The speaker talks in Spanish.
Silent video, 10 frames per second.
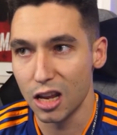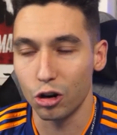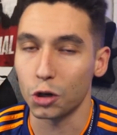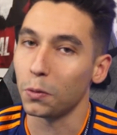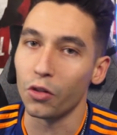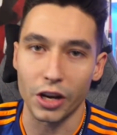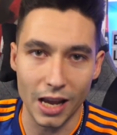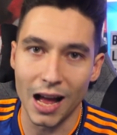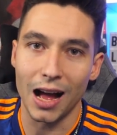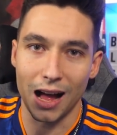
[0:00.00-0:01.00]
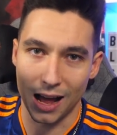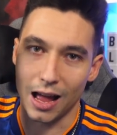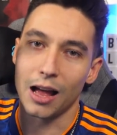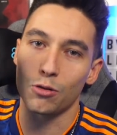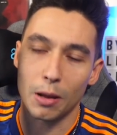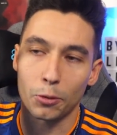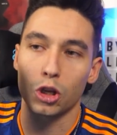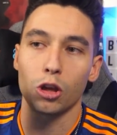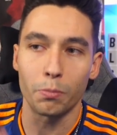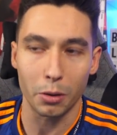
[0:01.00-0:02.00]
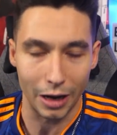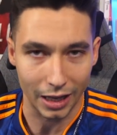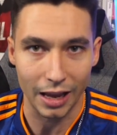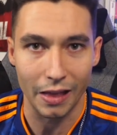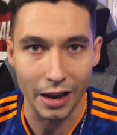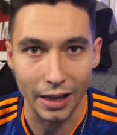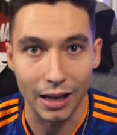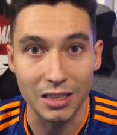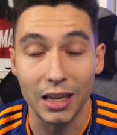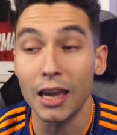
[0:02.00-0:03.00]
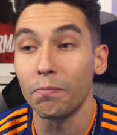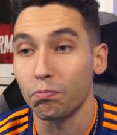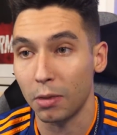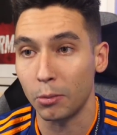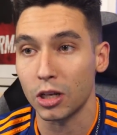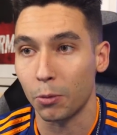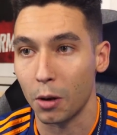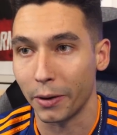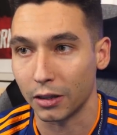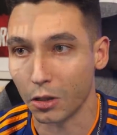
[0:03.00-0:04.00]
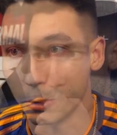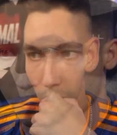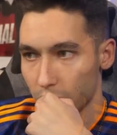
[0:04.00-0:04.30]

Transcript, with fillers: nos pondría en una posición privilegiada en Liga, así que vamos a por el partido.